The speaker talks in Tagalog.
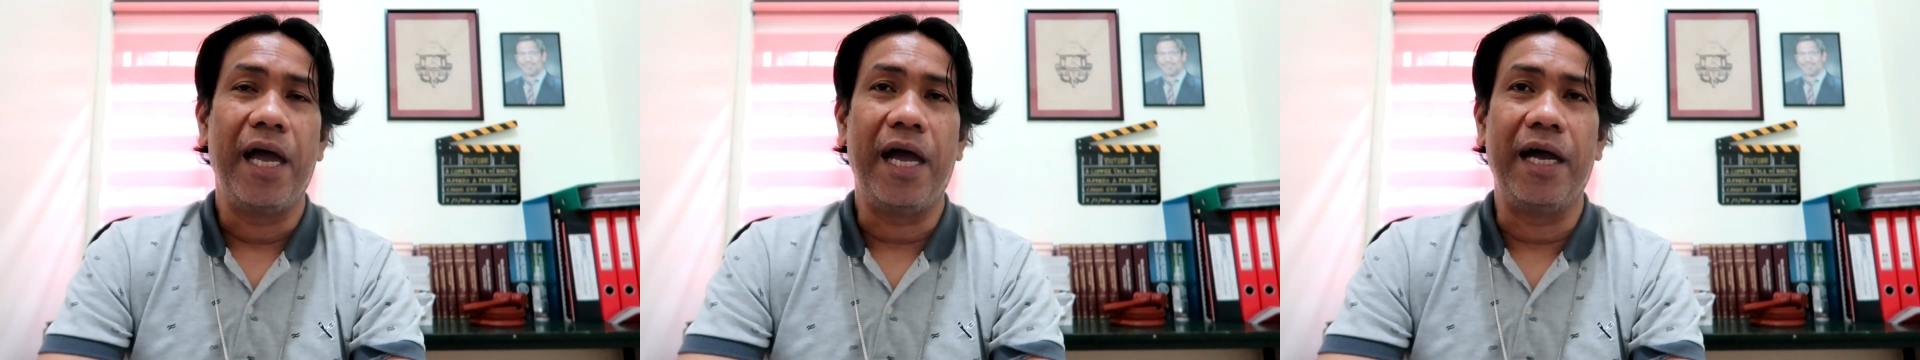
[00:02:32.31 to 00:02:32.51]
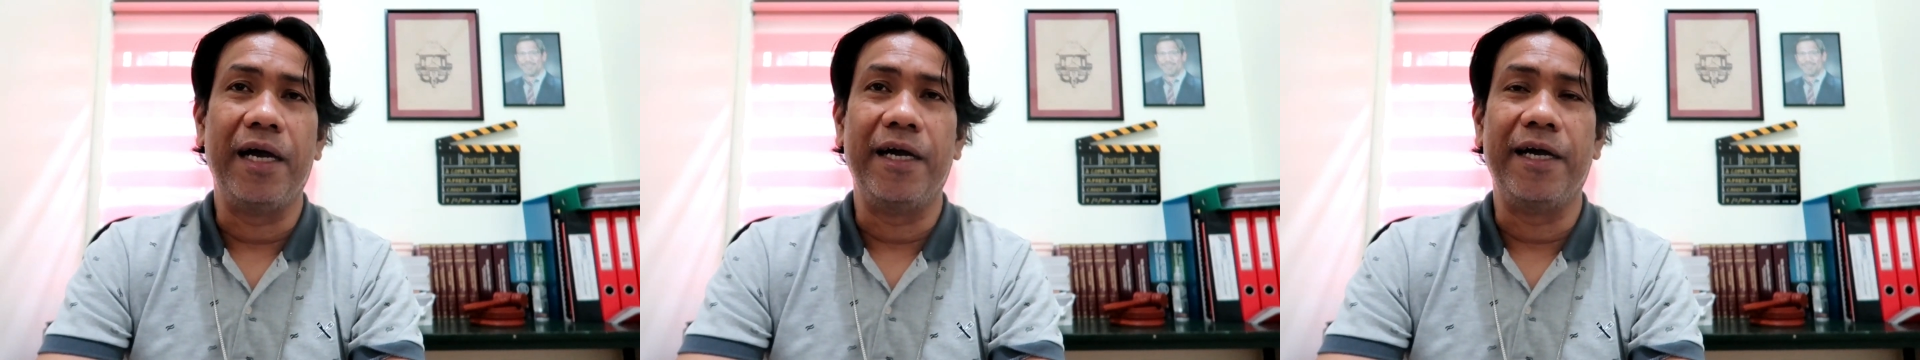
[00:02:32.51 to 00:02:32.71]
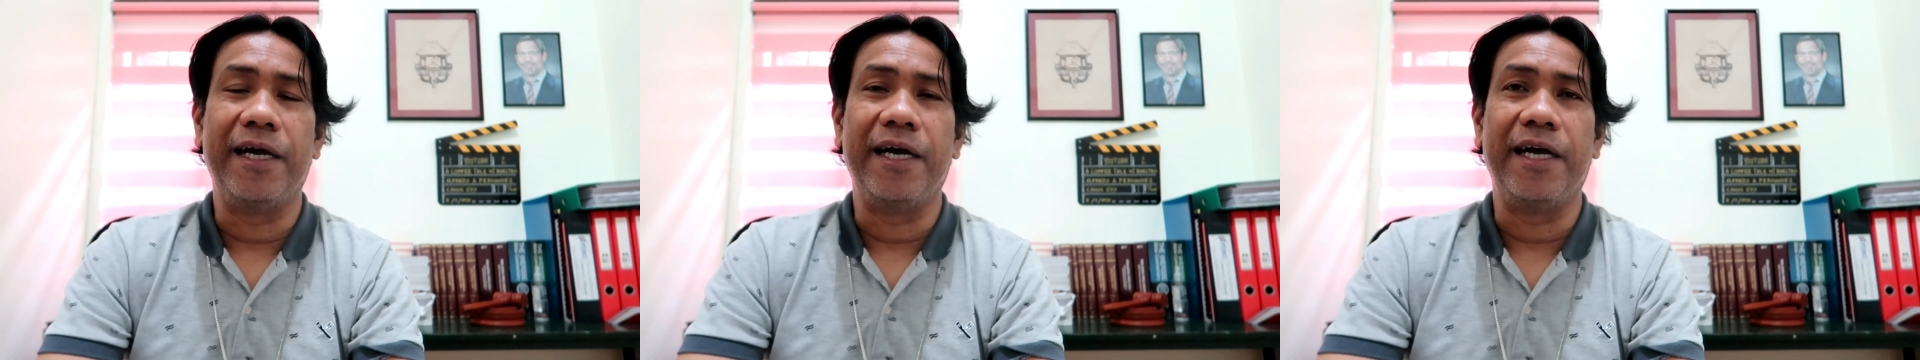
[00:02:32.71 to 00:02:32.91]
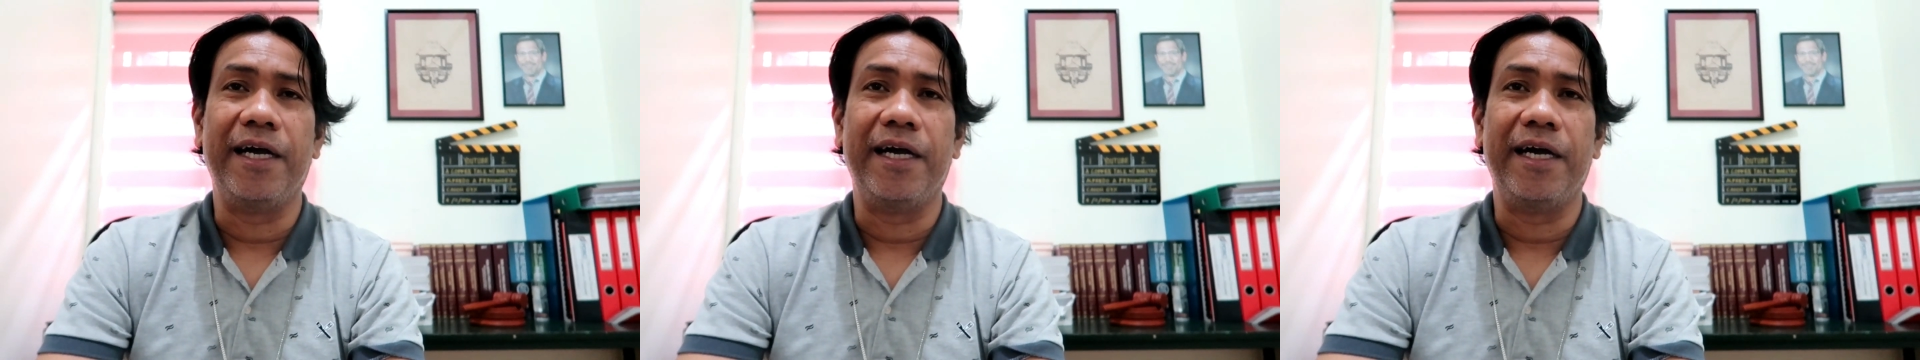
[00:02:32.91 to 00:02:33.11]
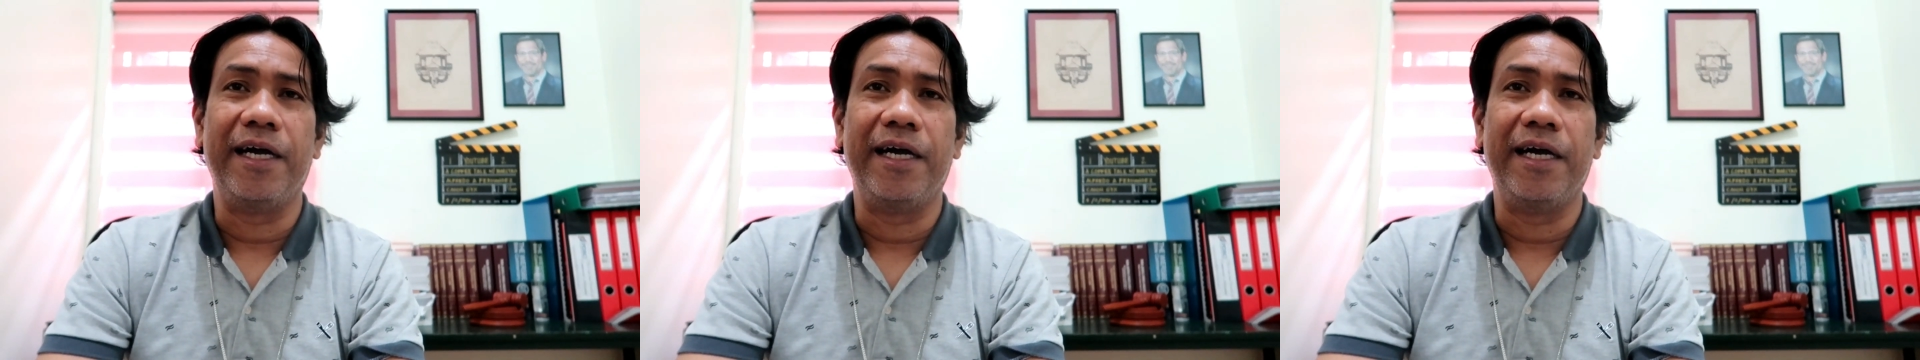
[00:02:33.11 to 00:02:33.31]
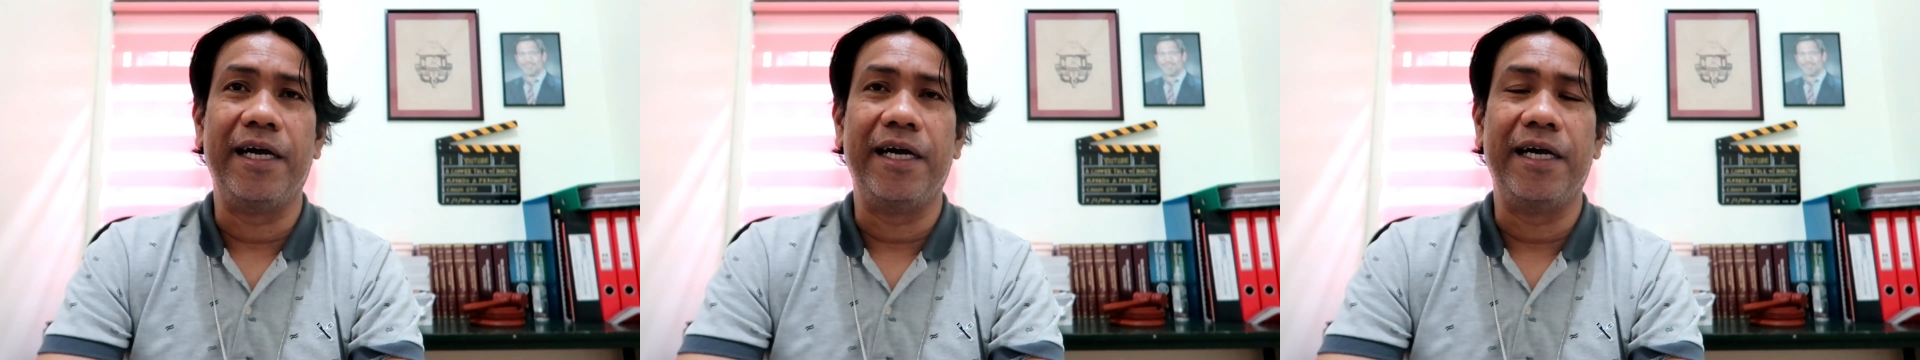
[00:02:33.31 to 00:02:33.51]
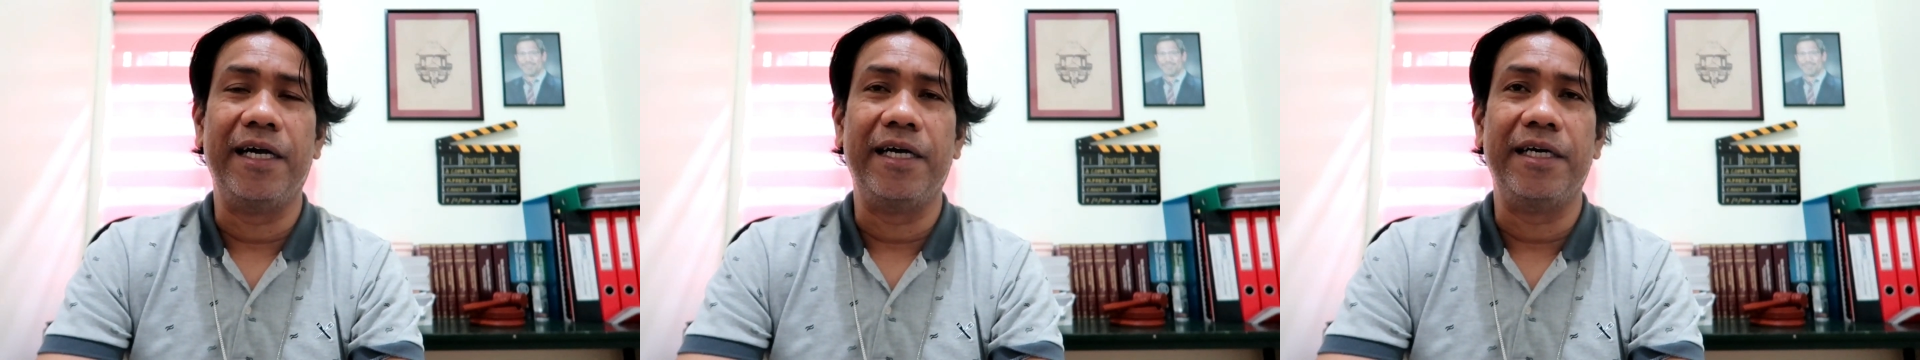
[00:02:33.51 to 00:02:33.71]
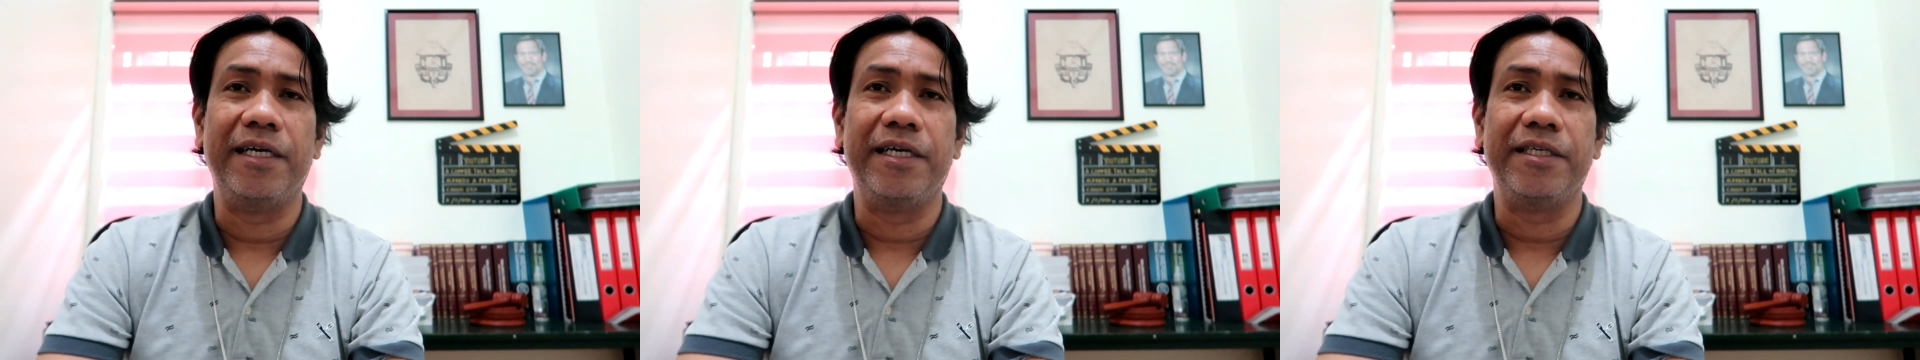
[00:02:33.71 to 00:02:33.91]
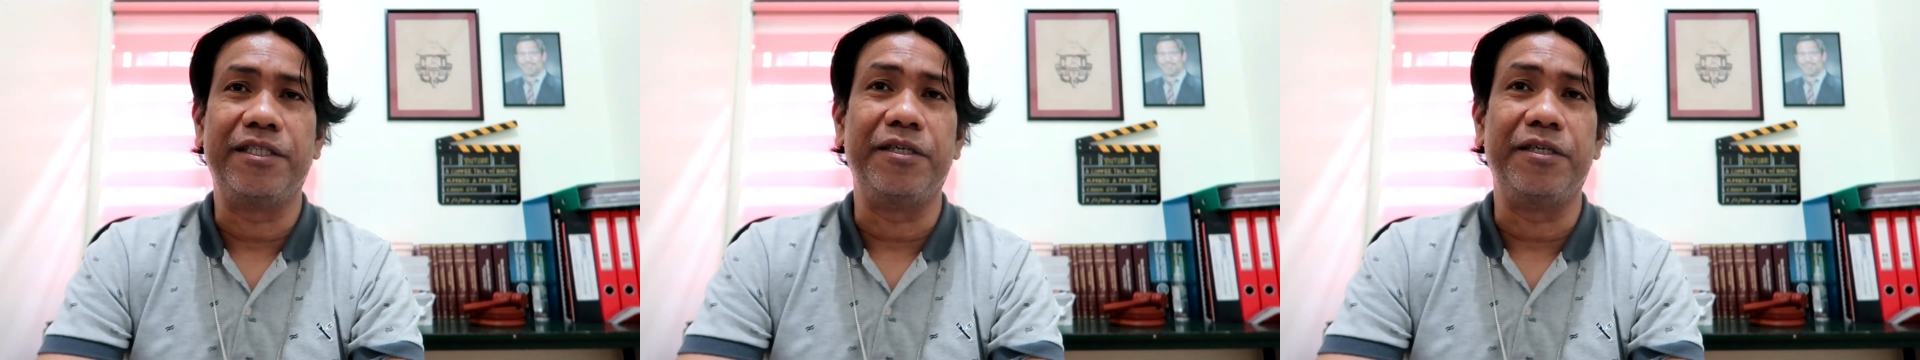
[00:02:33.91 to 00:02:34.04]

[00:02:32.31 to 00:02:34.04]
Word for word: ang uh,